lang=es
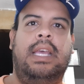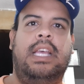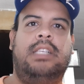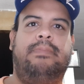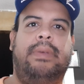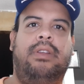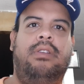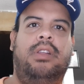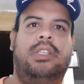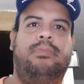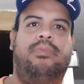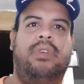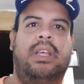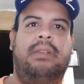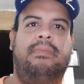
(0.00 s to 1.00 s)
Espero y les
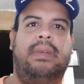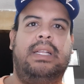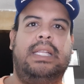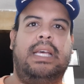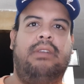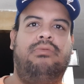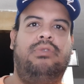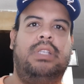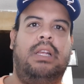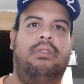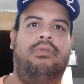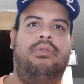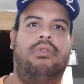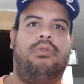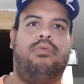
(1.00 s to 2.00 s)
puedan mandar un
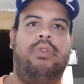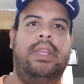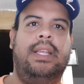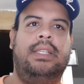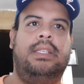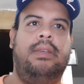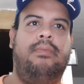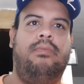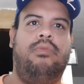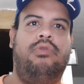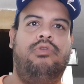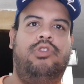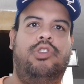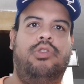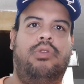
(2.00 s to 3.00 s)
saludo. Cuídense
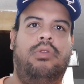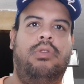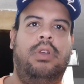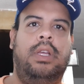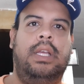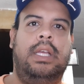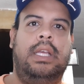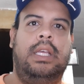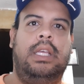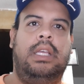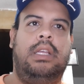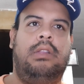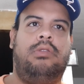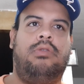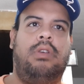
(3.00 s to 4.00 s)
mucho
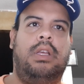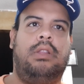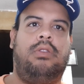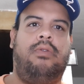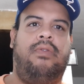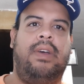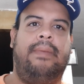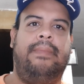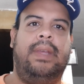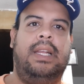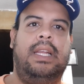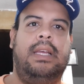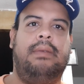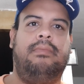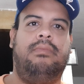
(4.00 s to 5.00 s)
y toda tu
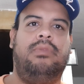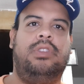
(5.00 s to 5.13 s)
familia.